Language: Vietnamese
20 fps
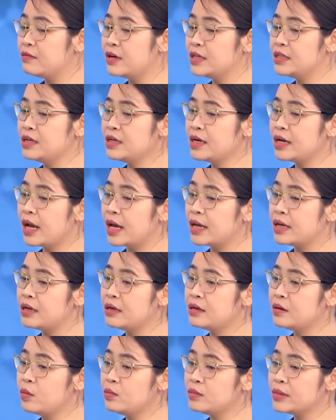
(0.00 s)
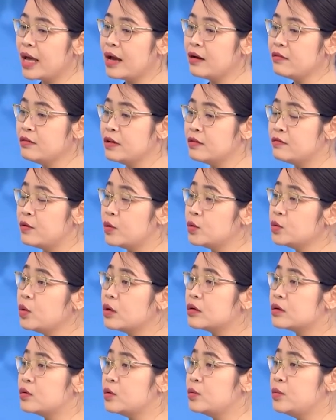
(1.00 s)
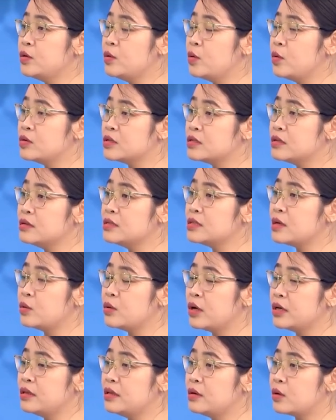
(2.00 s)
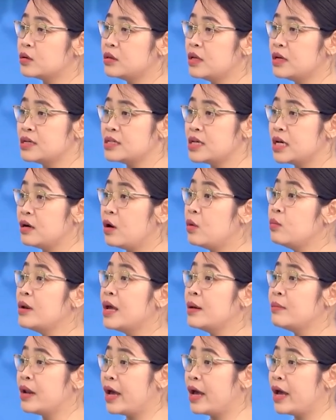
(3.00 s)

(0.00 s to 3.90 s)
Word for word: và những cái công tác về phẫu thuật cũng như hồi sức sau đấy thì có thể sẽ không